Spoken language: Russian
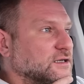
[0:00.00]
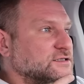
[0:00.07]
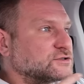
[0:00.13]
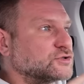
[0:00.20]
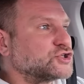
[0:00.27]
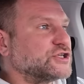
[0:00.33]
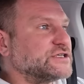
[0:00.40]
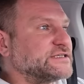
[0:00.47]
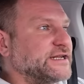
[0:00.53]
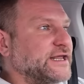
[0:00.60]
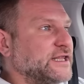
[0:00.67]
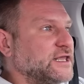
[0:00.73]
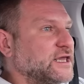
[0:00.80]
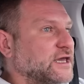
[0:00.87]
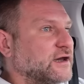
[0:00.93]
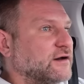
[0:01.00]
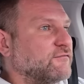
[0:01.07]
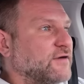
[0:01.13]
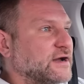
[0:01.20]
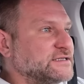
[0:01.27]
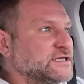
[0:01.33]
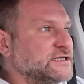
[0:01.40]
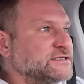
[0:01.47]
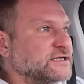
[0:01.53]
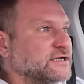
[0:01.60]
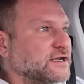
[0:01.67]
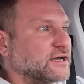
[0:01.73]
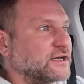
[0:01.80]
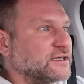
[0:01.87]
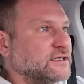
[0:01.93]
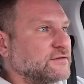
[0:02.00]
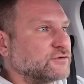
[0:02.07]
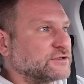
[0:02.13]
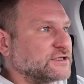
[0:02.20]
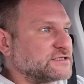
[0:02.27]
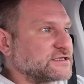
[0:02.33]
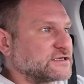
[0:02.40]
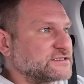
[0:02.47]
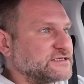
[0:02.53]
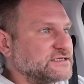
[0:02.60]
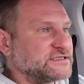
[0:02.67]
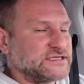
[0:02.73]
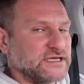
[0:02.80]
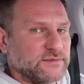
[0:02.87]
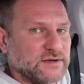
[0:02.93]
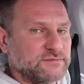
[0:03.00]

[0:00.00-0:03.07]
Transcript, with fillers: с точки зрения водителя и вот этих систем